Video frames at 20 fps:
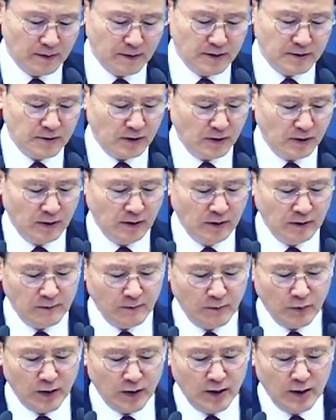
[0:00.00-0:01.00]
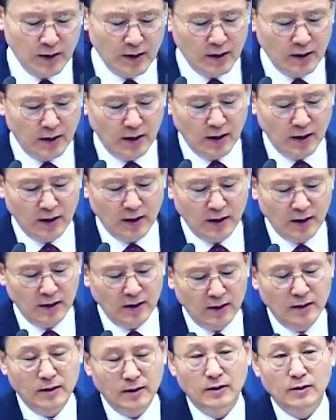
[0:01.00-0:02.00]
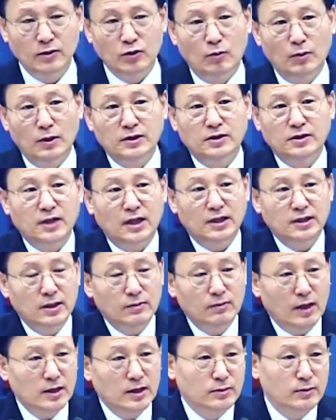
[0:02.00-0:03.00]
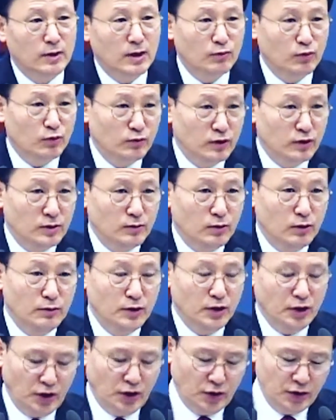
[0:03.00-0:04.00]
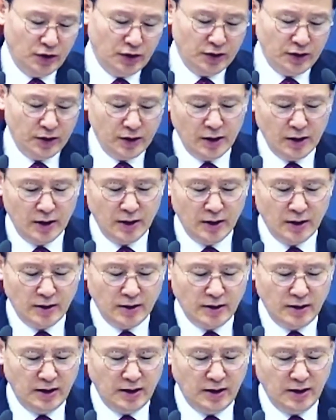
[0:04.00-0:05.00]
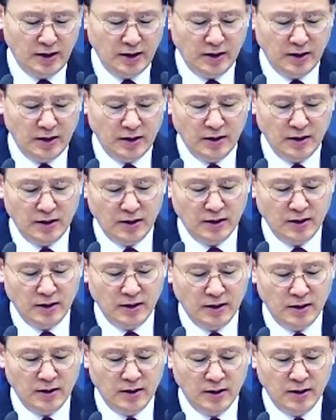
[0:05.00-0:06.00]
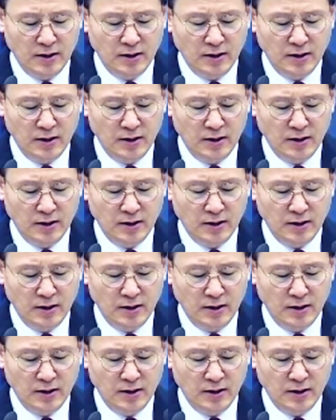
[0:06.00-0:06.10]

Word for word: 그래서 아, 로마서 4장 마지막 부분을 보면 이